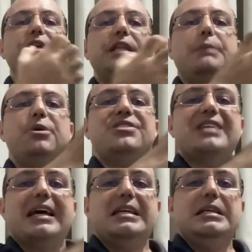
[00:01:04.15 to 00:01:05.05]
E depois
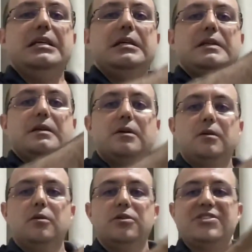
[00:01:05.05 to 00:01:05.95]
sair
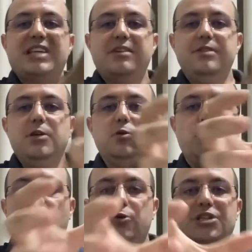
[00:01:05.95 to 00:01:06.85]
servindo
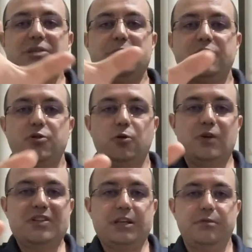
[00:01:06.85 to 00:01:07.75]
outras
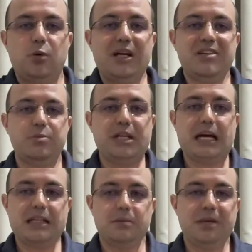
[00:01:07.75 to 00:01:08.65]
pessoas que vão
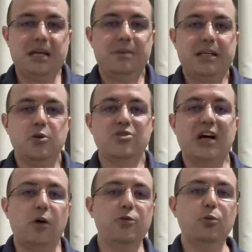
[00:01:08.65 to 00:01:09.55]
respirar também para que eu
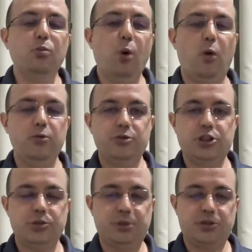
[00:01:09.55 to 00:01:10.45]
salve um
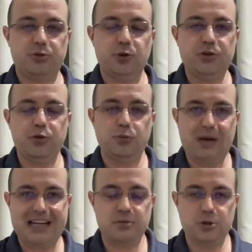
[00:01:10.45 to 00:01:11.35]
monte de pessoas e o
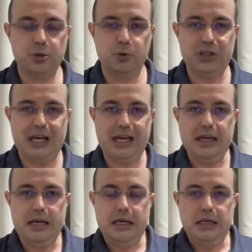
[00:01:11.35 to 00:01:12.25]
máximo que eu
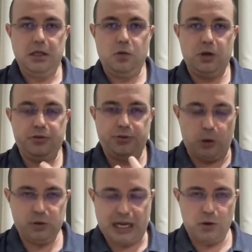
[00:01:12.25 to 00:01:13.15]
puder, enquanto
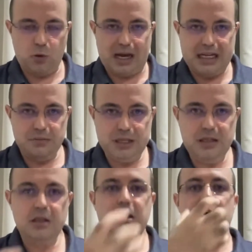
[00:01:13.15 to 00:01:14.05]
faltar o ar em
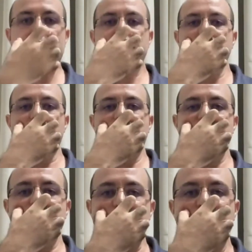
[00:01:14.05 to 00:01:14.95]
mim, e aí de novo eu
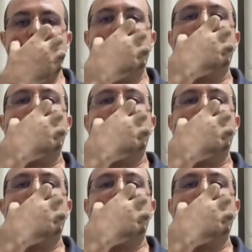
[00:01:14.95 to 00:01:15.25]
respiro.